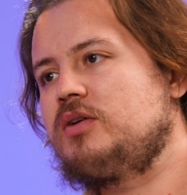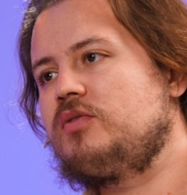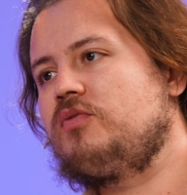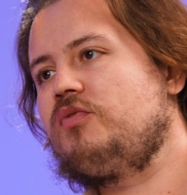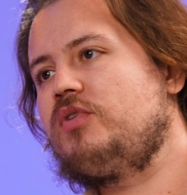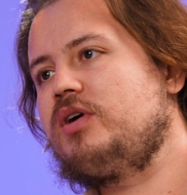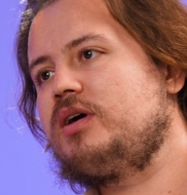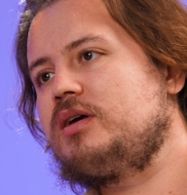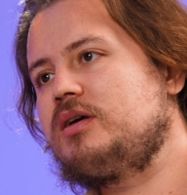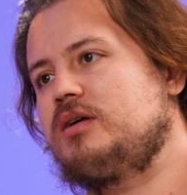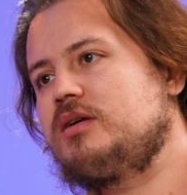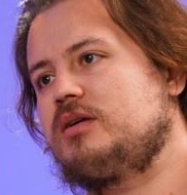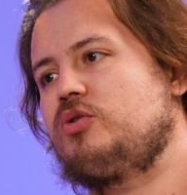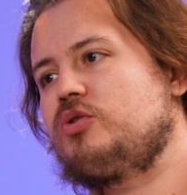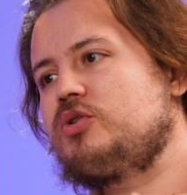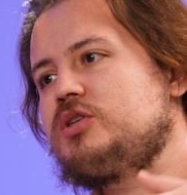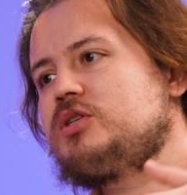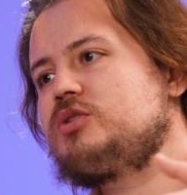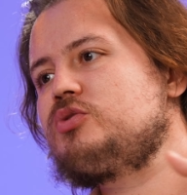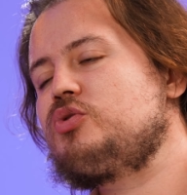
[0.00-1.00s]
Ve o
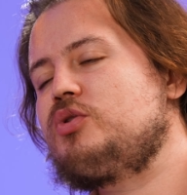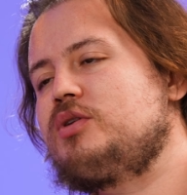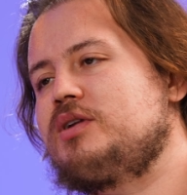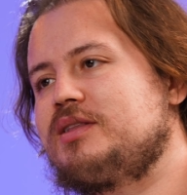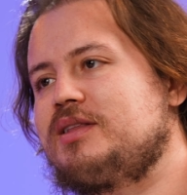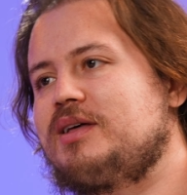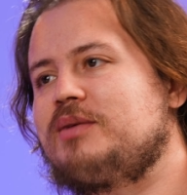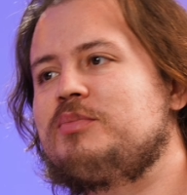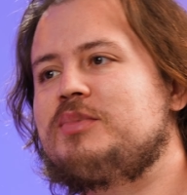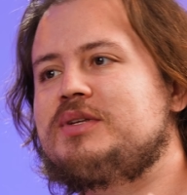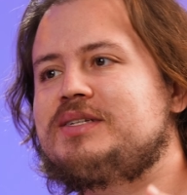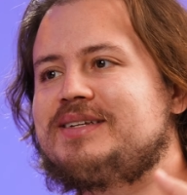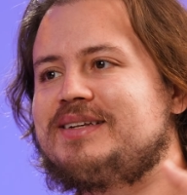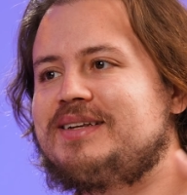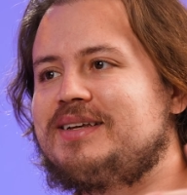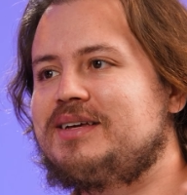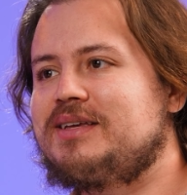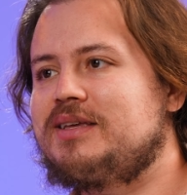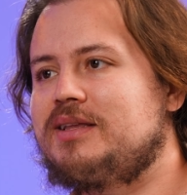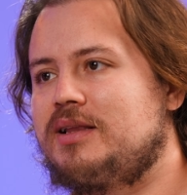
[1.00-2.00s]
kişi sonradan
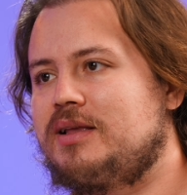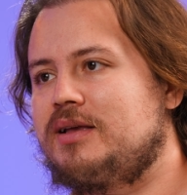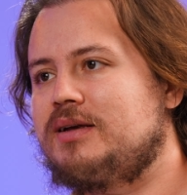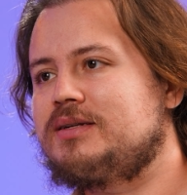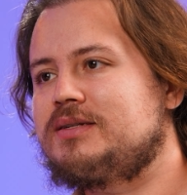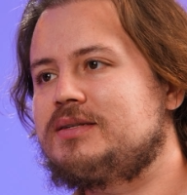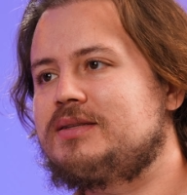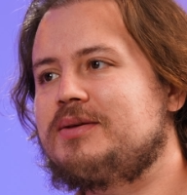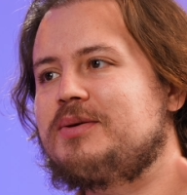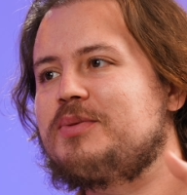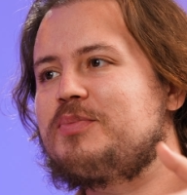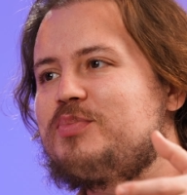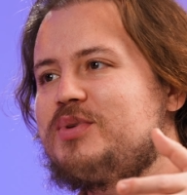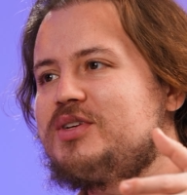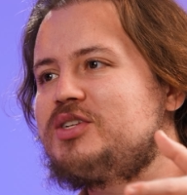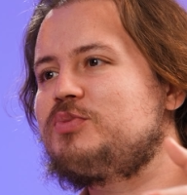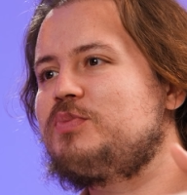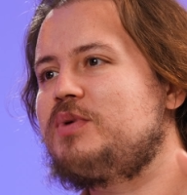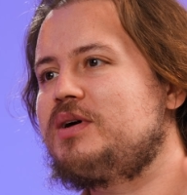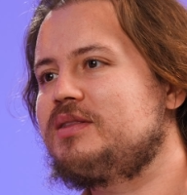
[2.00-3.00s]
mesela İlya işte
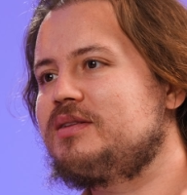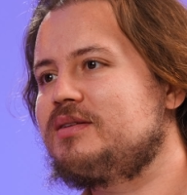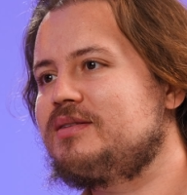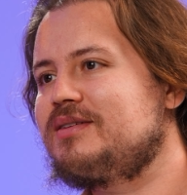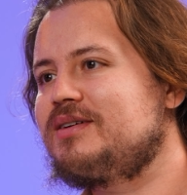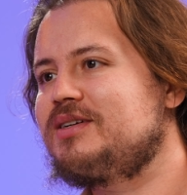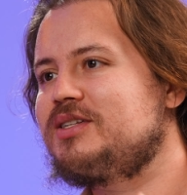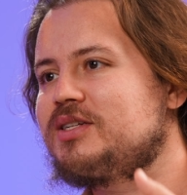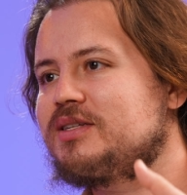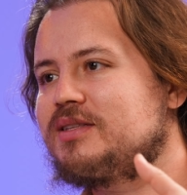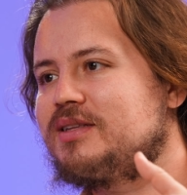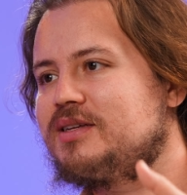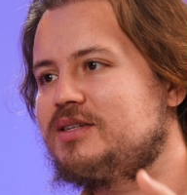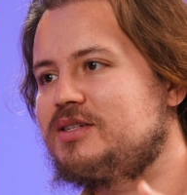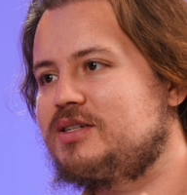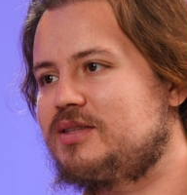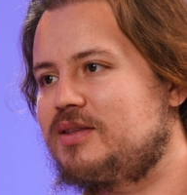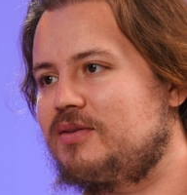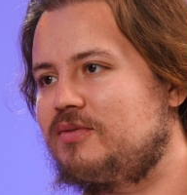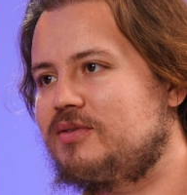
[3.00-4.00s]
pişmanlığını
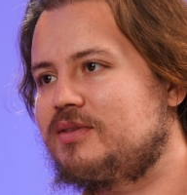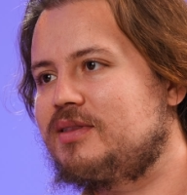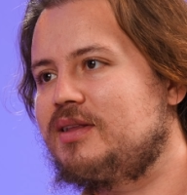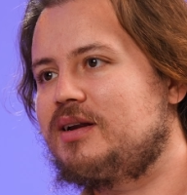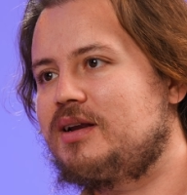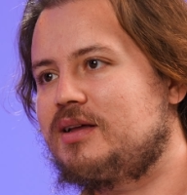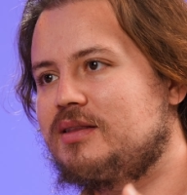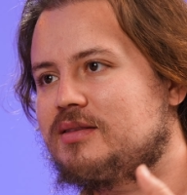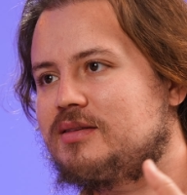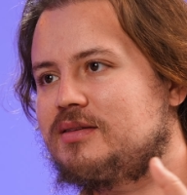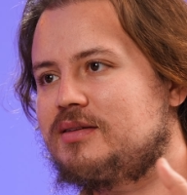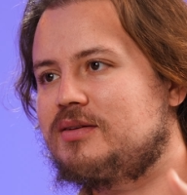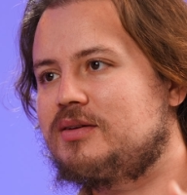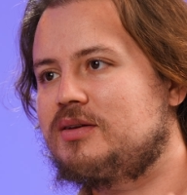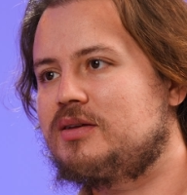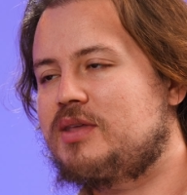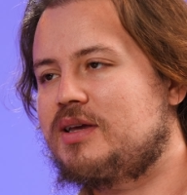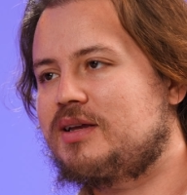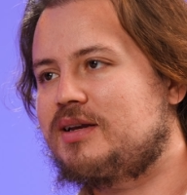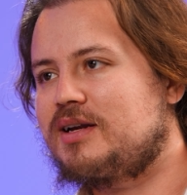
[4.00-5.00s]
açıklayıcı tweetler
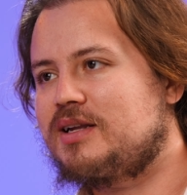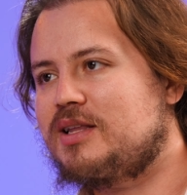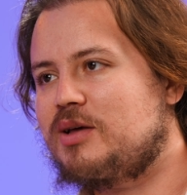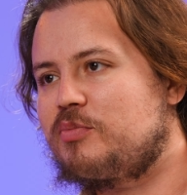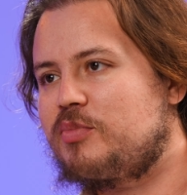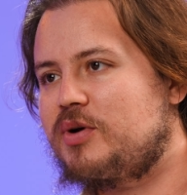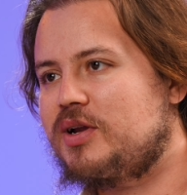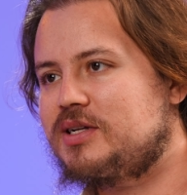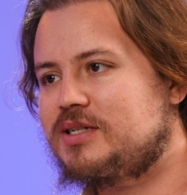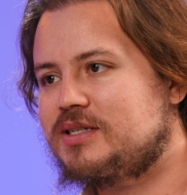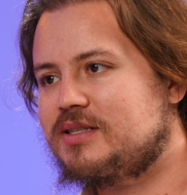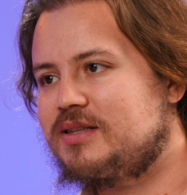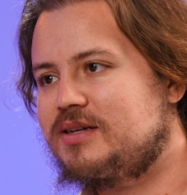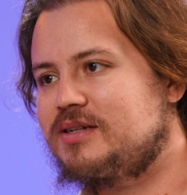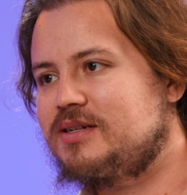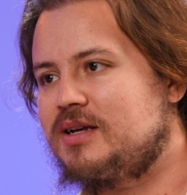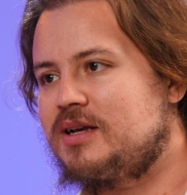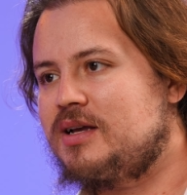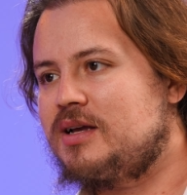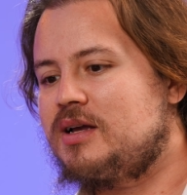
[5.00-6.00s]
attı. Tekrardan
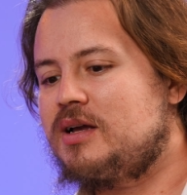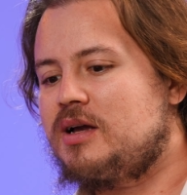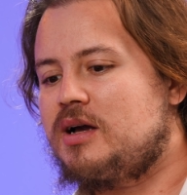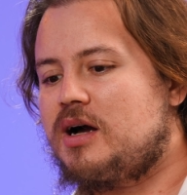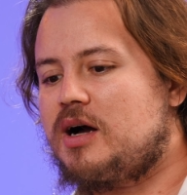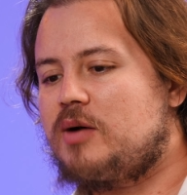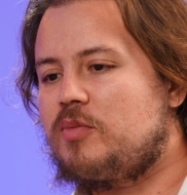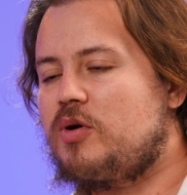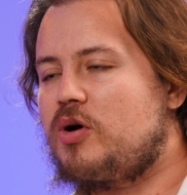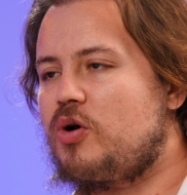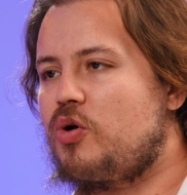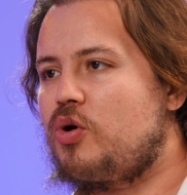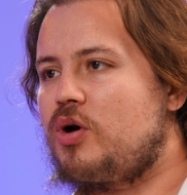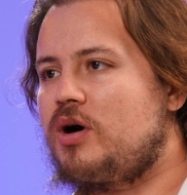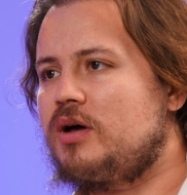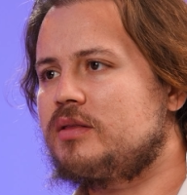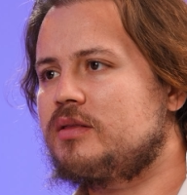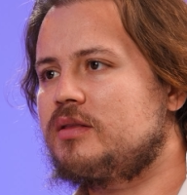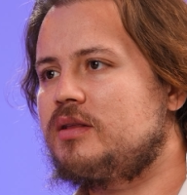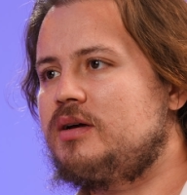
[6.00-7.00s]
barıştılar. Ama o
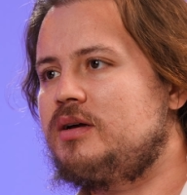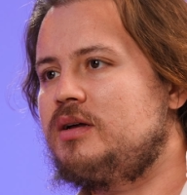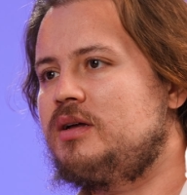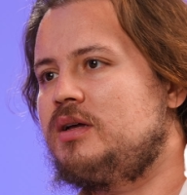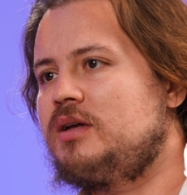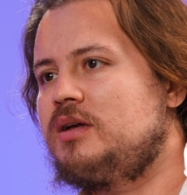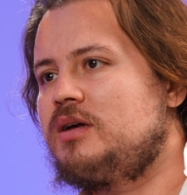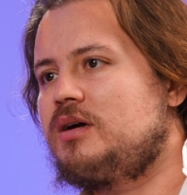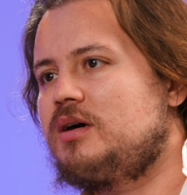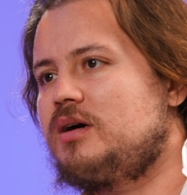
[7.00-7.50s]
anda